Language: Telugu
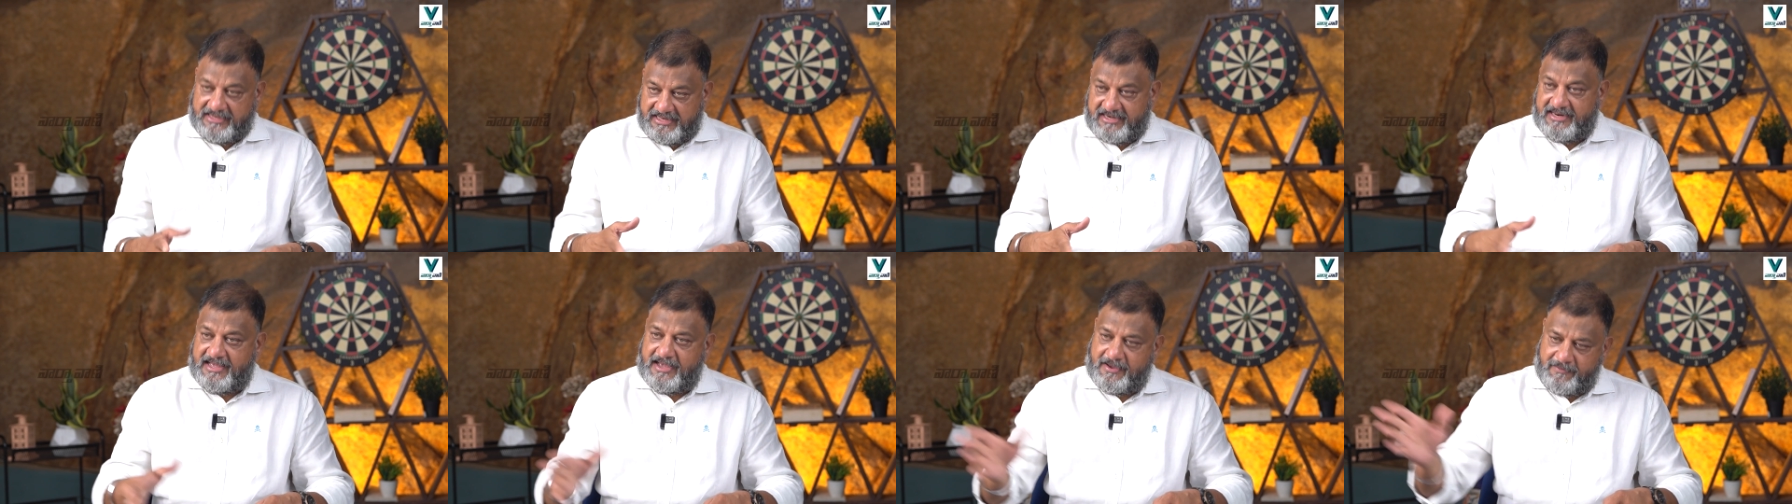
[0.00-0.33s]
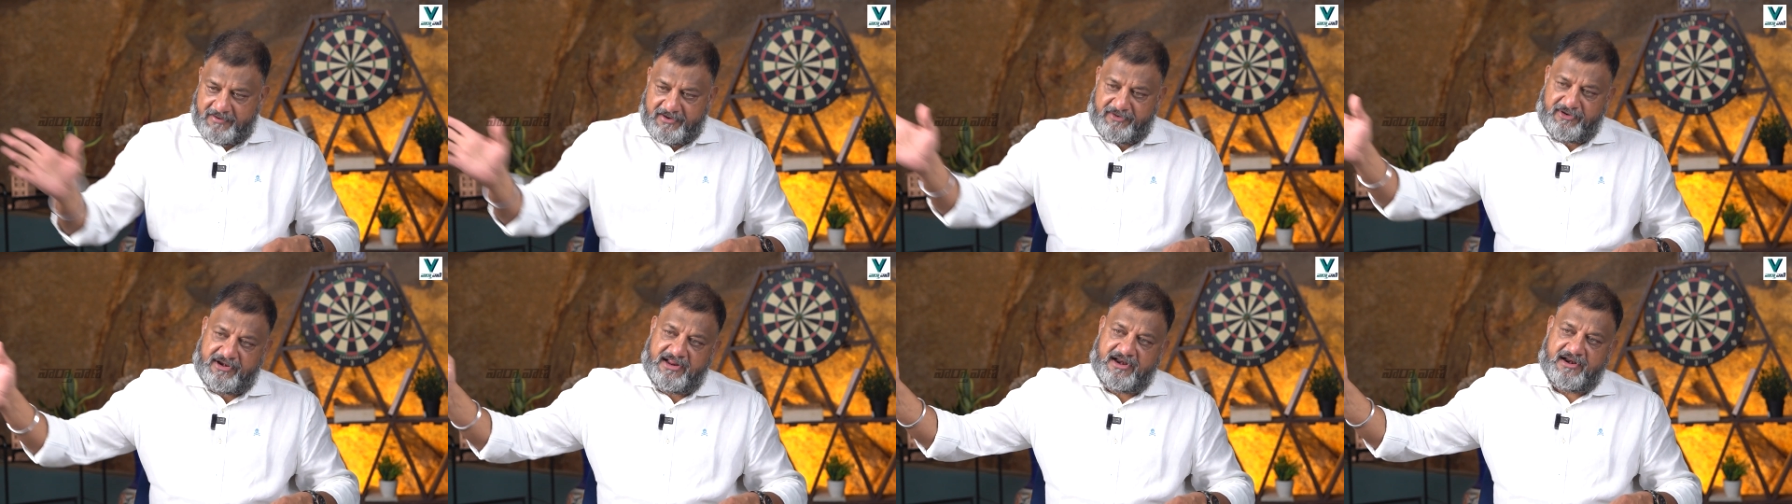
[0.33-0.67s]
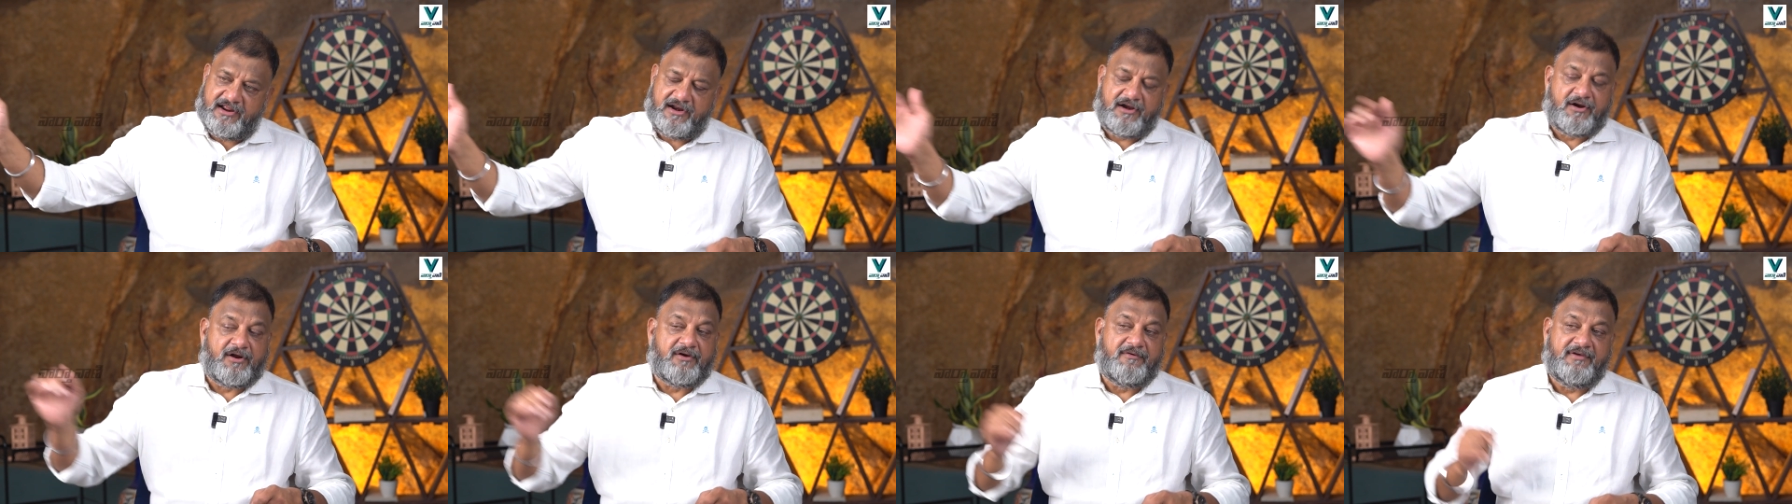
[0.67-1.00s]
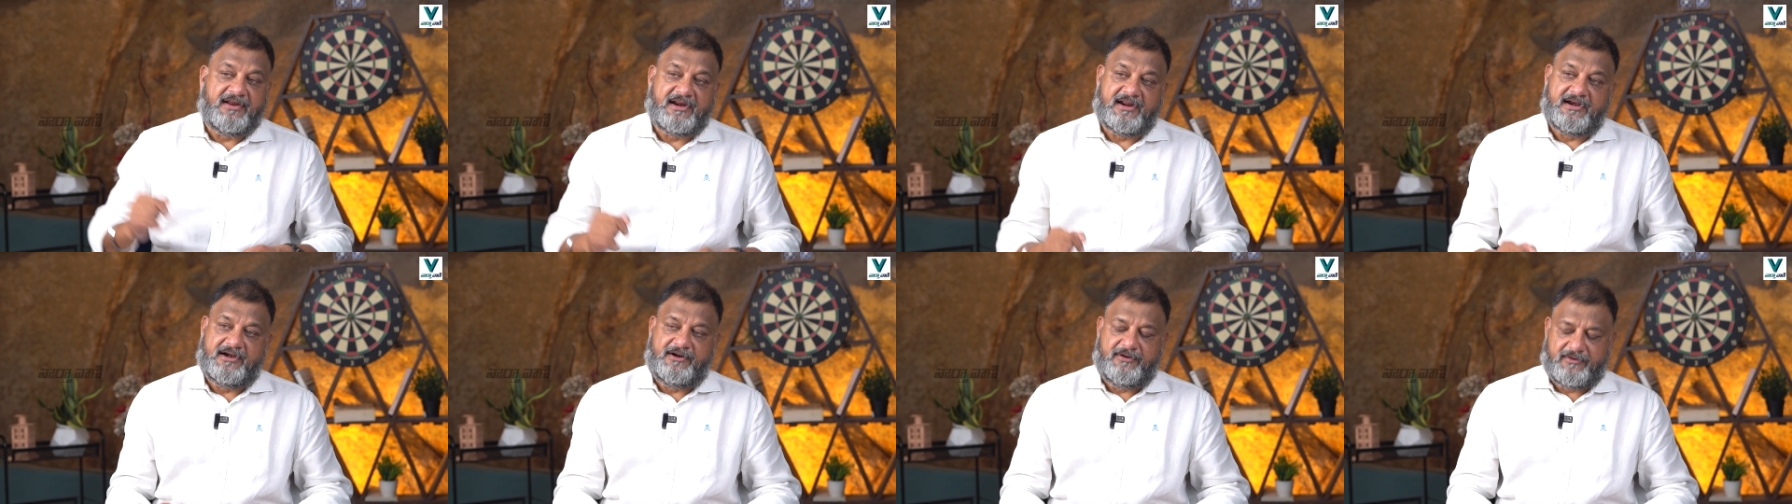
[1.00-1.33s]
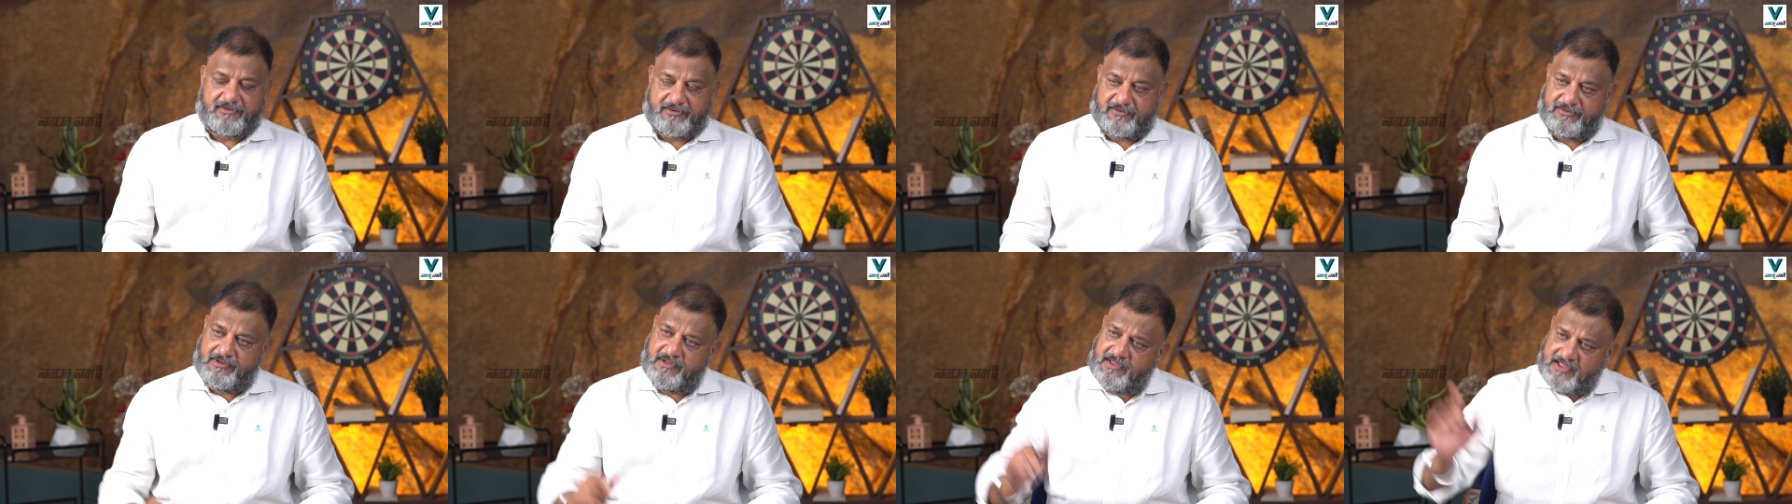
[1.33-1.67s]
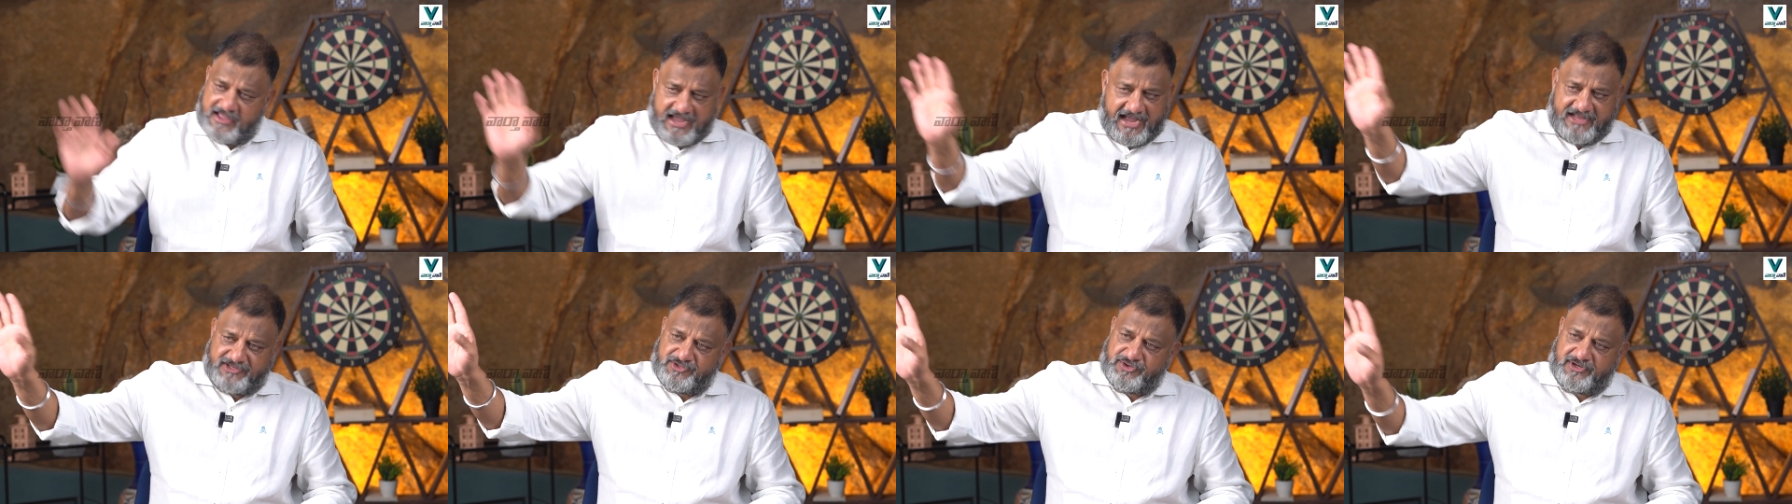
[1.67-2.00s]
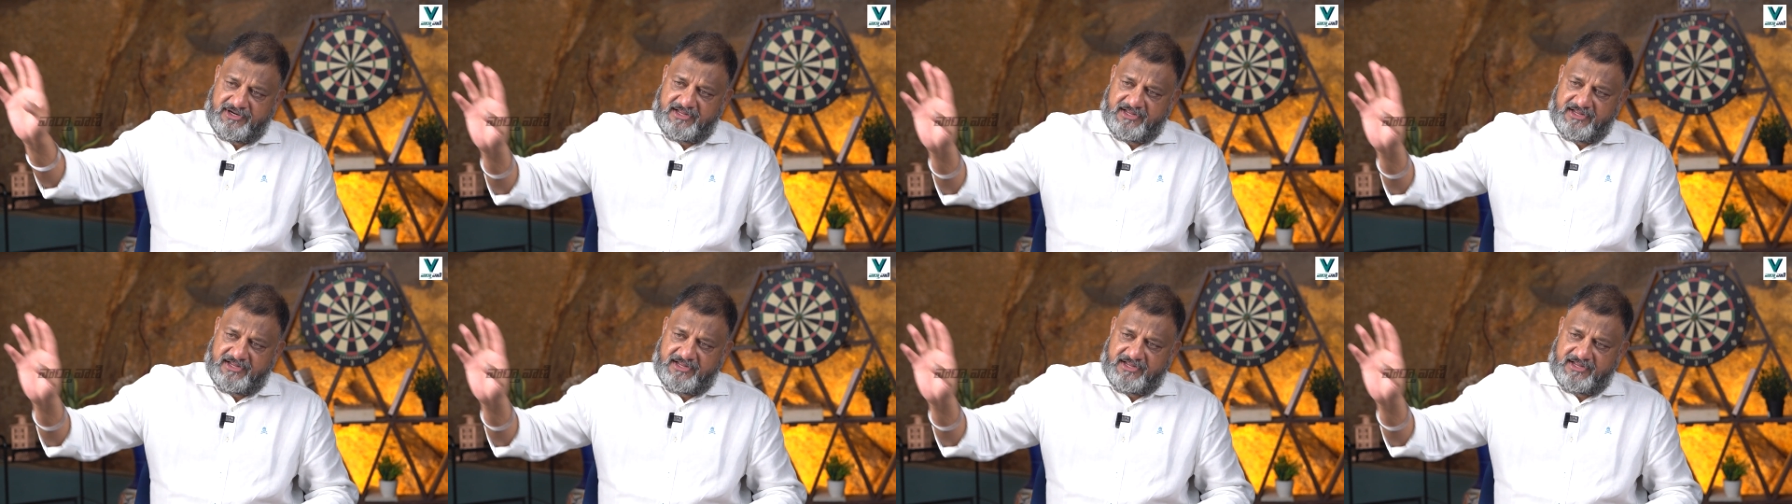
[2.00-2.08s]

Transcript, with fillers: ఈయన అమాకుడే రఘువీరారెడ్డి ఒకడు ఆయన